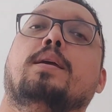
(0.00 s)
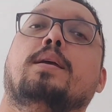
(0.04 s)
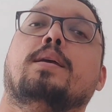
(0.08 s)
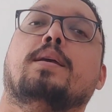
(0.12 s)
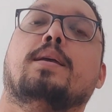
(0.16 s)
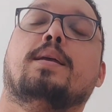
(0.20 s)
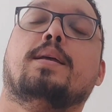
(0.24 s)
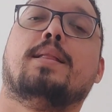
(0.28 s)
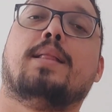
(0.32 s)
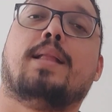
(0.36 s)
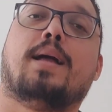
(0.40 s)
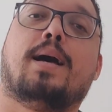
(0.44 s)

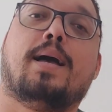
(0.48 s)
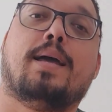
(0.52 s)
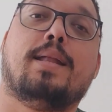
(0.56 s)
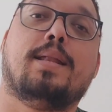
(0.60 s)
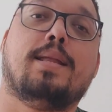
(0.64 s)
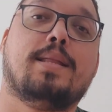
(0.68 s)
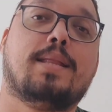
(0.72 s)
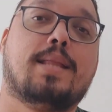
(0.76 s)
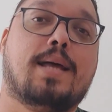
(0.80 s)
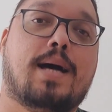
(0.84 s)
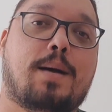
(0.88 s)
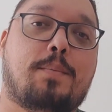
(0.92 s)
E lá
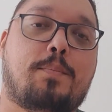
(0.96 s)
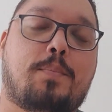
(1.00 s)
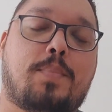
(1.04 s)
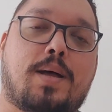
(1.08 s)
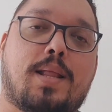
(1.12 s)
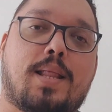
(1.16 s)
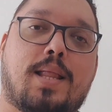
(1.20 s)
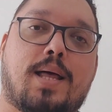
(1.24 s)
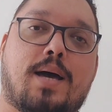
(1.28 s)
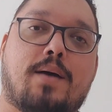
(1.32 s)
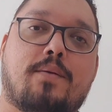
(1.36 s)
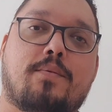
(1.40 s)
ele dá a
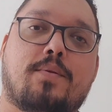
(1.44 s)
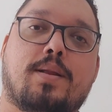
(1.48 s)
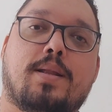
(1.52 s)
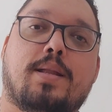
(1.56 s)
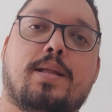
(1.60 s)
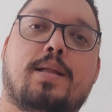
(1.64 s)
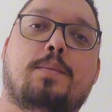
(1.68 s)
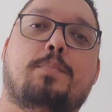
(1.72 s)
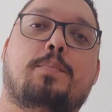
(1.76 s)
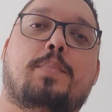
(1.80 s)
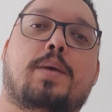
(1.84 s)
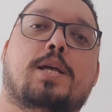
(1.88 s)
palavra,
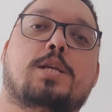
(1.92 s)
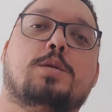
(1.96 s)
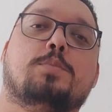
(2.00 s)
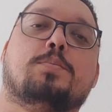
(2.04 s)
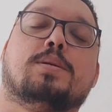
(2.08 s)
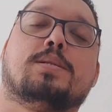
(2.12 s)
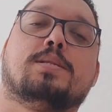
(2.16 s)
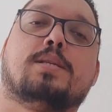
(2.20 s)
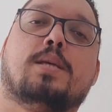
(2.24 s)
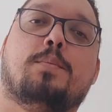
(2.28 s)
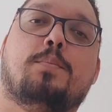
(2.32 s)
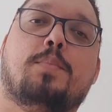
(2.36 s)
né? Ele pede
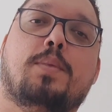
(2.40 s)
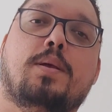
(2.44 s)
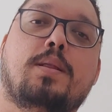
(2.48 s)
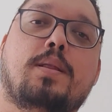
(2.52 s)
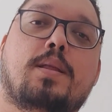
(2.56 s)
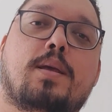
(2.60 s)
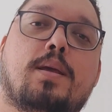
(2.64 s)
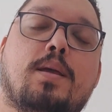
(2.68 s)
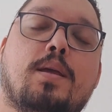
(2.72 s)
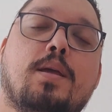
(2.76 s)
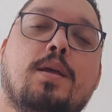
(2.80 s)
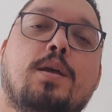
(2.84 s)
para se
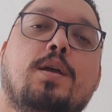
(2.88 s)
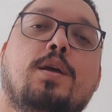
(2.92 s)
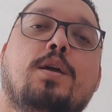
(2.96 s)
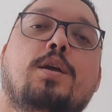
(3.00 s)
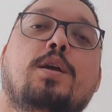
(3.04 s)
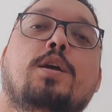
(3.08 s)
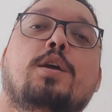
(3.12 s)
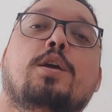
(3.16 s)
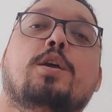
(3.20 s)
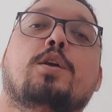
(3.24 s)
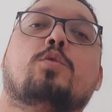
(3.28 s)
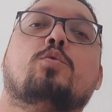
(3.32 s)
arrepender
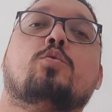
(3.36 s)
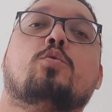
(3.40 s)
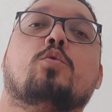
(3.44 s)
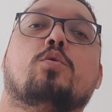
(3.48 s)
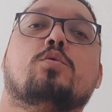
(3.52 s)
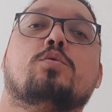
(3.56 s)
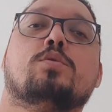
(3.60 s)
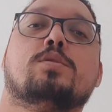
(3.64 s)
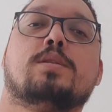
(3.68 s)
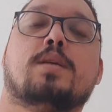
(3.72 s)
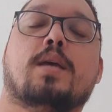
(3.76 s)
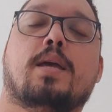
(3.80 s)
e
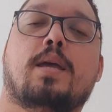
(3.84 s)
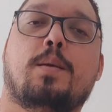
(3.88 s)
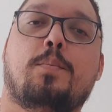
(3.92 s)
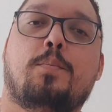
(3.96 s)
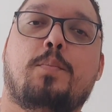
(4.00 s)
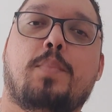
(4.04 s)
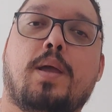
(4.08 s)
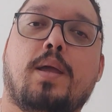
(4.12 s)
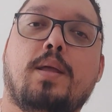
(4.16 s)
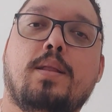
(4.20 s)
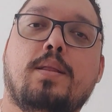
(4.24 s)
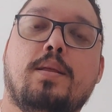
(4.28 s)
todos se
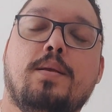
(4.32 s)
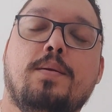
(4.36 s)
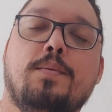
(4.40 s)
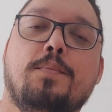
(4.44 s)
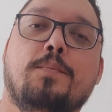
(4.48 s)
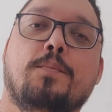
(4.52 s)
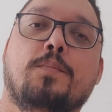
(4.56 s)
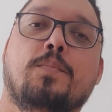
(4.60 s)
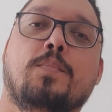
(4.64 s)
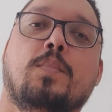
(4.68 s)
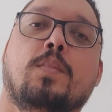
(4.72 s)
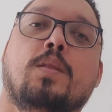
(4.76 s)

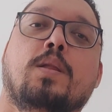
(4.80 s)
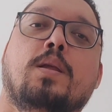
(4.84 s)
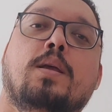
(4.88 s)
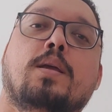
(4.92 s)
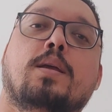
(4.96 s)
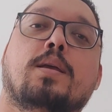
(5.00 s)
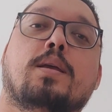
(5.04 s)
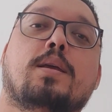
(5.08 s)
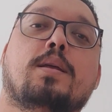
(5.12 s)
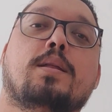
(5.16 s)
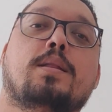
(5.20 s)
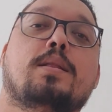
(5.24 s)
arrependem
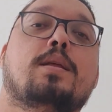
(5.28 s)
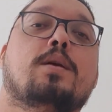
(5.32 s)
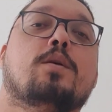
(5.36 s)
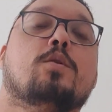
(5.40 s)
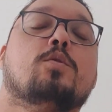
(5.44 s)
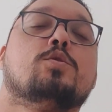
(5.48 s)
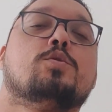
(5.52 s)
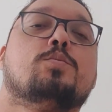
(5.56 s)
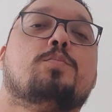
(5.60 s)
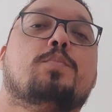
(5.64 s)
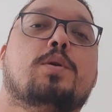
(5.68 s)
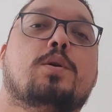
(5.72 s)
e
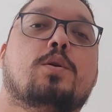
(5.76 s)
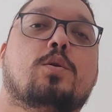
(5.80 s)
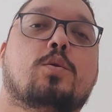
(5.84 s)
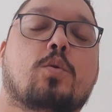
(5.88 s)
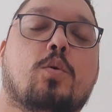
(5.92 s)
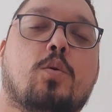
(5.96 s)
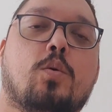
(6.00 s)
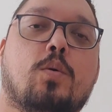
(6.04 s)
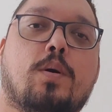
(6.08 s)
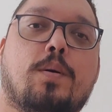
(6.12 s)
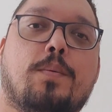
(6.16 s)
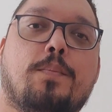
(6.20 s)
Deus
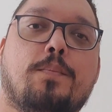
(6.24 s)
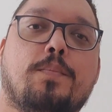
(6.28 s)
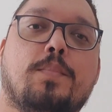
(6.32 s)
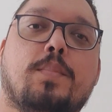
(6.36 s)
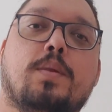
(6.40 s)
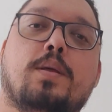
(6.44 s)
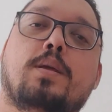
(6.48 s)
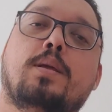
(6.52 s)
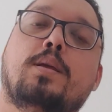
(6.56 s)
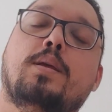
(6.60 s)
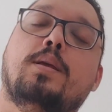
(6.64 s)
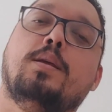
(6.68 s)
perdoa
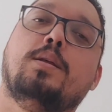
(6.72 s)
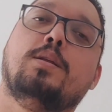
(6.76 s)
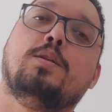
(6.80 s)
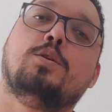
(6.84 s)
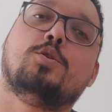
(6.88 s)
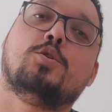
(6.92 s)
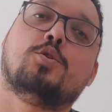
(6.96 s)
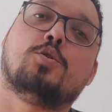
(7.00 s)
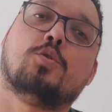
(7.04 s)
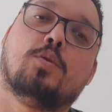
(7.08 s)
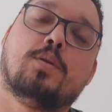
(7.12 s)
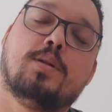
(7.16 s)

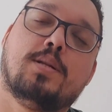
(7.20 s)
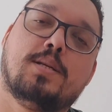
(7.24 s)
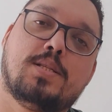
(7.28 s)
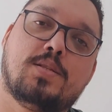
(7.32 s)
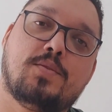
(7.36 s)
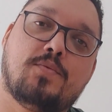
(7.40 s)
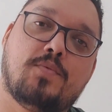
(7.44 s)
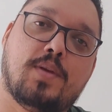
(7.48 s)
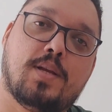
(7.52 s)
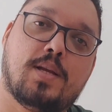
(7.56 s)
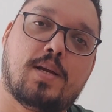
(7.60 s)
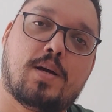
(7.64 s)
e
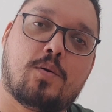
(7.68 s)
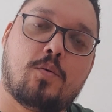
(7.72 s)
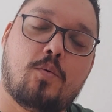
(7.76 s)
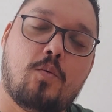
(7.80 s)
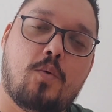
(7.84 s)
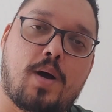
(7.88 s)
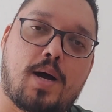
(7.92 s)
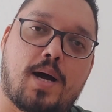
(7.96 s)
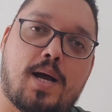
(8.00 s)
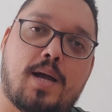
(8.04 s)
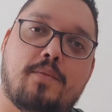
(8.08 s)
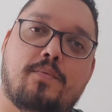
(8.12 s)
Jonas fica
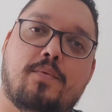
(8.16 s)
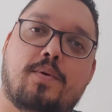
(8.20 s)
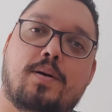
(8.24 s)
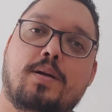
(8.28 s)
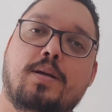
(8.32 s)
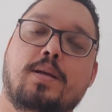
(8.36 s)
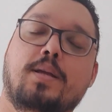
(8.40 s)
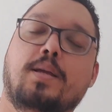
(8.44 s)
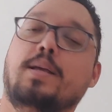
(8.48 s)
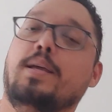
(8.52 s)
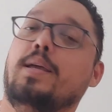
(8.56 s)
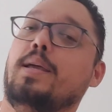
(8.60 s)
com
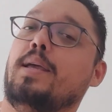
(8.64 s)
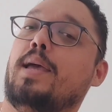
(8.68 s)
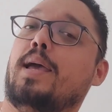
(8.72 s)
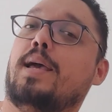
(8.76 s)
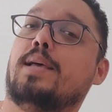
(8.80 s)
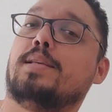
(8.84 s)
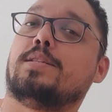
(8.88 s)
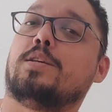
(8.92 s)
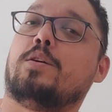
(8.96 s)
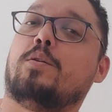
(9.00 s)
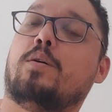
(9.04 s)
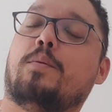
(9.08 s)
raiva.
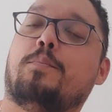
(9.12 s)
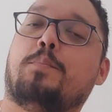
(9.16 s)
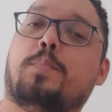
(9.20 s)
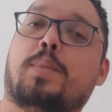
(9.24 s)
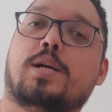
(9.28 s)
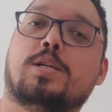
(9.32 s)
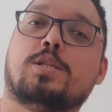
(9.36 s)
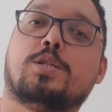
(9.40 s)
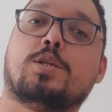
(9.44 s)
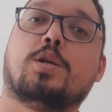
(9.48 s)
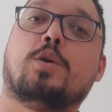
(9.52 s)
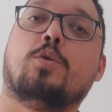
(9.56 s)
Essa era uma
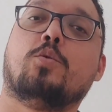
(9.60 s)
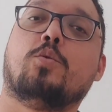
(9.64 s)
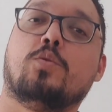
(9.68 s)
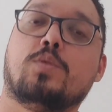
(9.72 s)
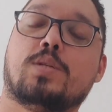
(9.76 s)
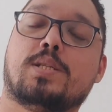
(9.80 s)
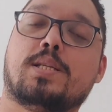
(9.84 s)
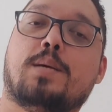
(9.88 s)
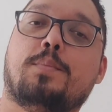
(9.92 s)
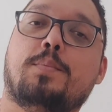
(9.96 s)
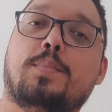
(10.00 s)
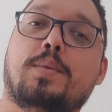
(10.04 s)
parte que eu
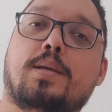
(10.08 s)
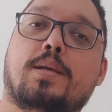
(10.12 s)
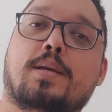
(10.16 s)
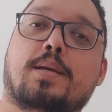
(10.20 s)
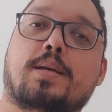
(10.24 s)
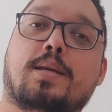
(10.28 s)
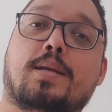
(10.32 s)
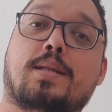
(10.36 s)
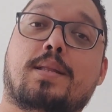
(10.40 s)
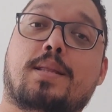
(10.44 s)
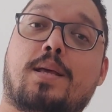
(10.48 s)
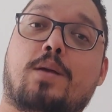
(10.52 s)
não
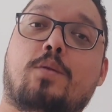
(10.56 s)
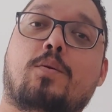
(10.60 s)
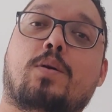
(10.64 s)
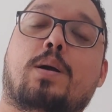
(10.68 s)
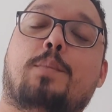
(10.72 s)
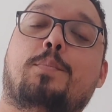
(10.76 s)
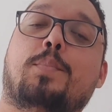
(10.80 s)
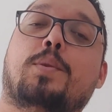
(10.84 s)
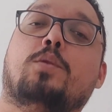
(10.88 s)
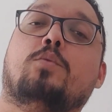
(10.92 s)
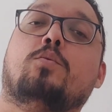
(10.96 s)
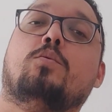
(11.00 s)
sabia, que está no
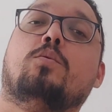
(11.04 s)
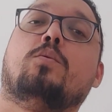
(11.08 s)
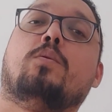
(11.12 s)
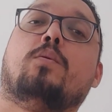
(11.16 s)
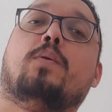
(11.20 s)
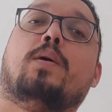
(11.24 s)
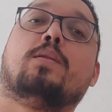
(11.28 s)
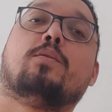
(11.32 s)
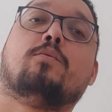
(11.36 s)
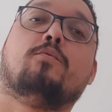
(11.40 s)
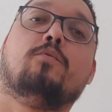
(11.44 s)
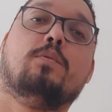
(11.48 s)
capítulo
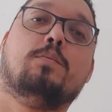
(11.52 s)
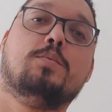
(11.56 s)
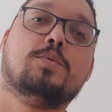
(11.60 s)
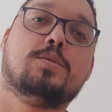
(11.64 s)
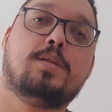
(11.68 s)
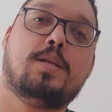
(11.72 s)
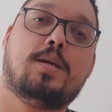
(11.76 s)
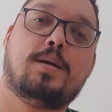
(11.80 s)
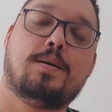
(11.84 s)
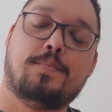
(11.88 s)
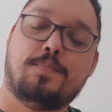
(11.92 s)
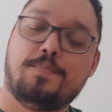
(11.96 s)
4.
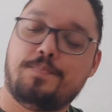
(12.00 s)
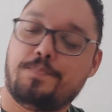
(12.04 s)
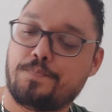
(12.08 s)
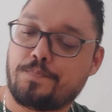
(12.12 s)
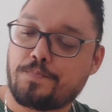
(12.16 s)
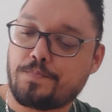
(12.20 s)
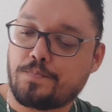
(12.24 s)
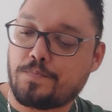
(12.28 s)
Vamos ler?